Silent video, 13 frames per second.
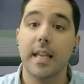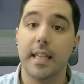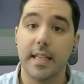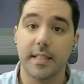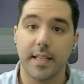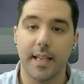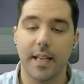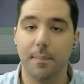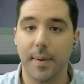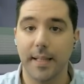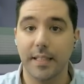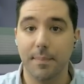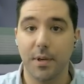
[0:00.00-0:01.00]
Y es que el
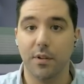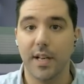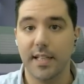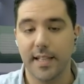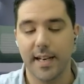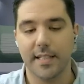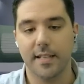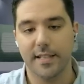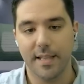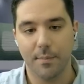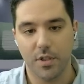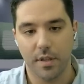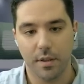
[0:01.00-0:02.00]
plan típico de las negras en
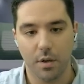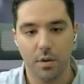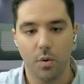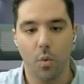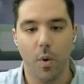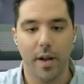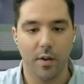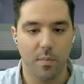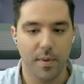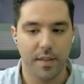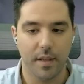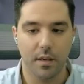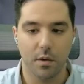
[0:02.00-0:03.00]
esta posición, jugar con
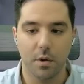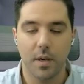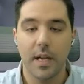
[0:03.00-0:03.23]
B5,